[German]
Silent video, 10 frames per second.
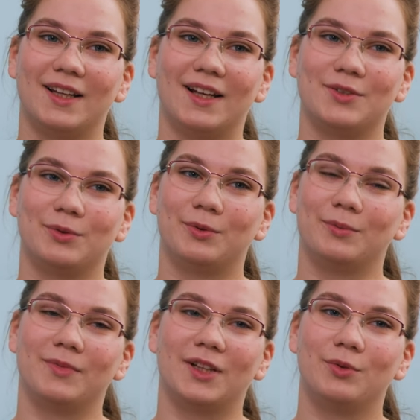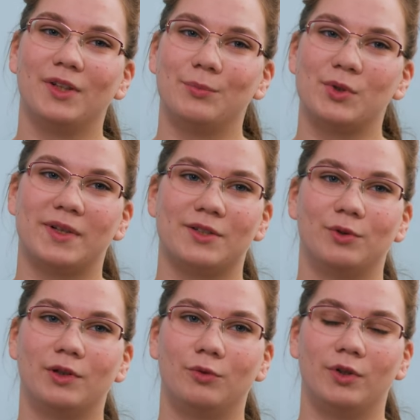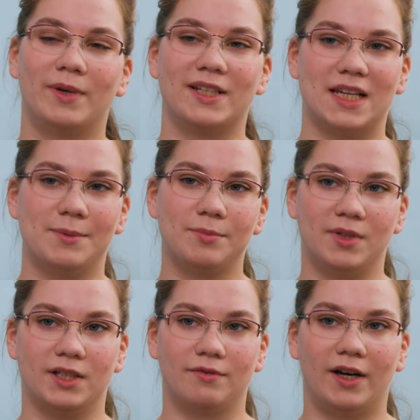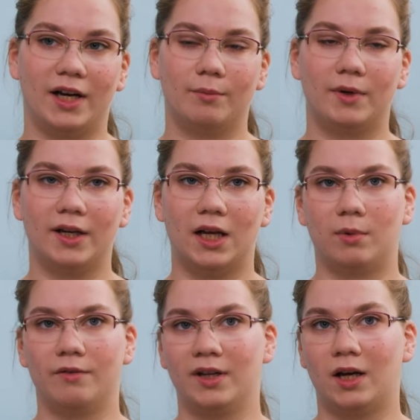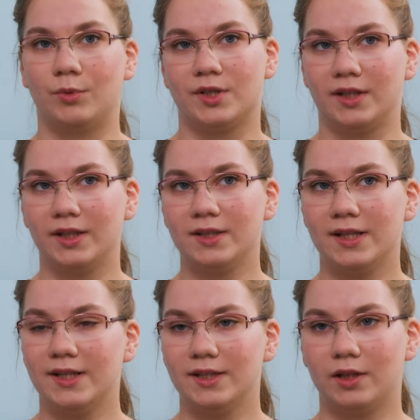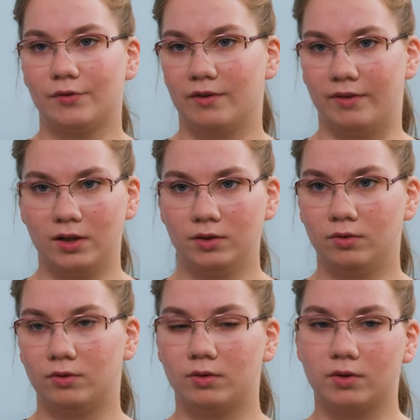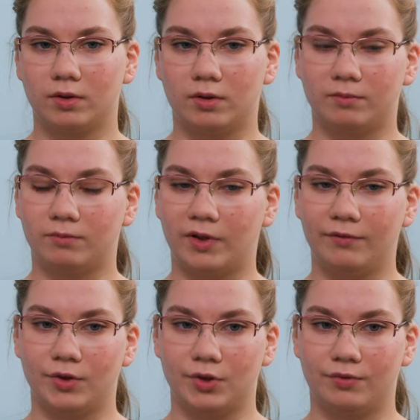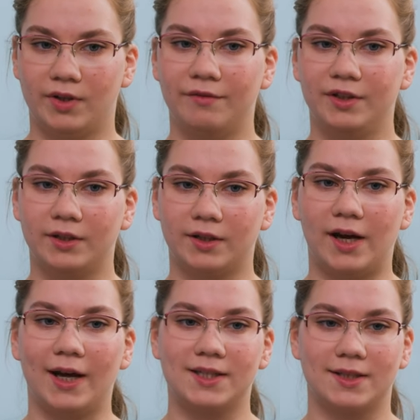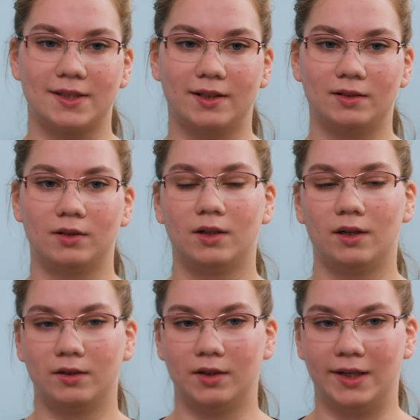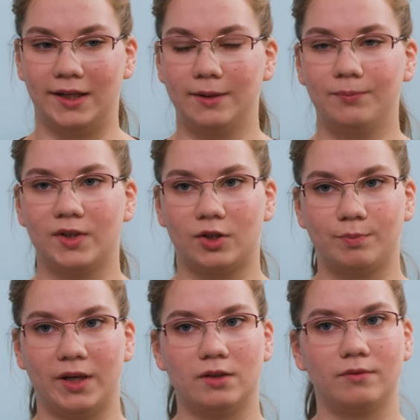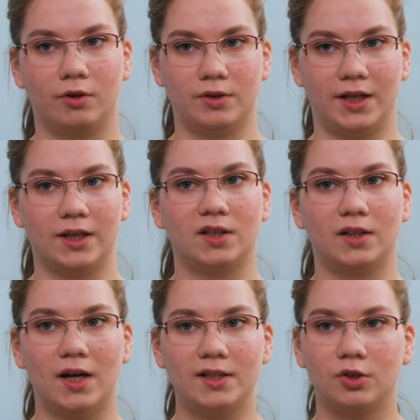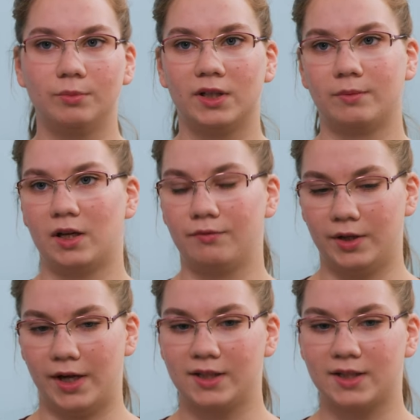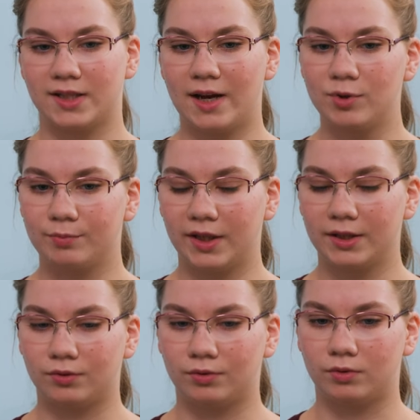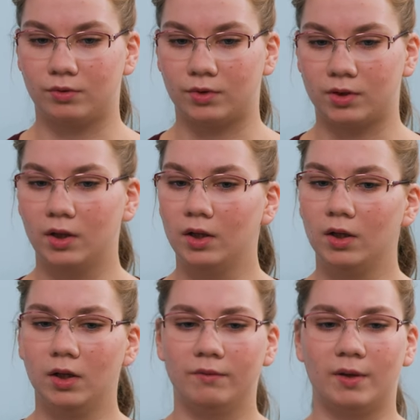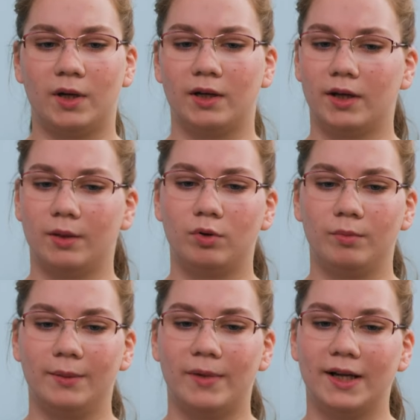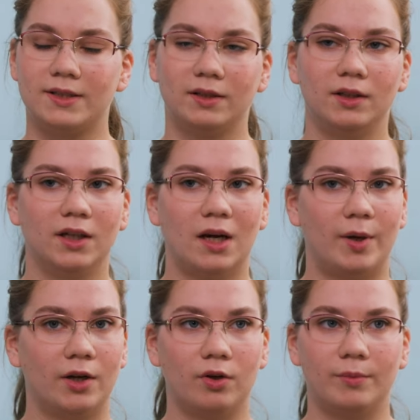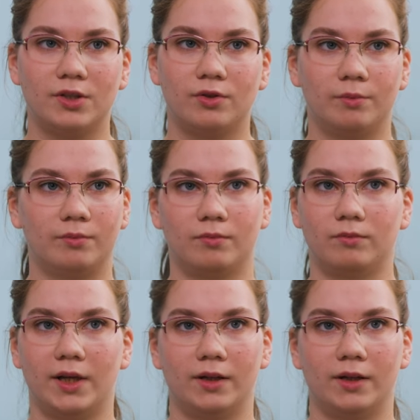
Also natürlich muss man es irgendwo immer selbst mit sich vereinbaren, aber wir haben uns gegenseitig auf der Wache und ähm, wenn wir schwerwiegendere Einsätze erleben, dann sprechen wir auch direkt danach darüber, dann machen wir eine Einsatznachbesprechung und wenn man ein Problem hat, kann man auch immer zu einem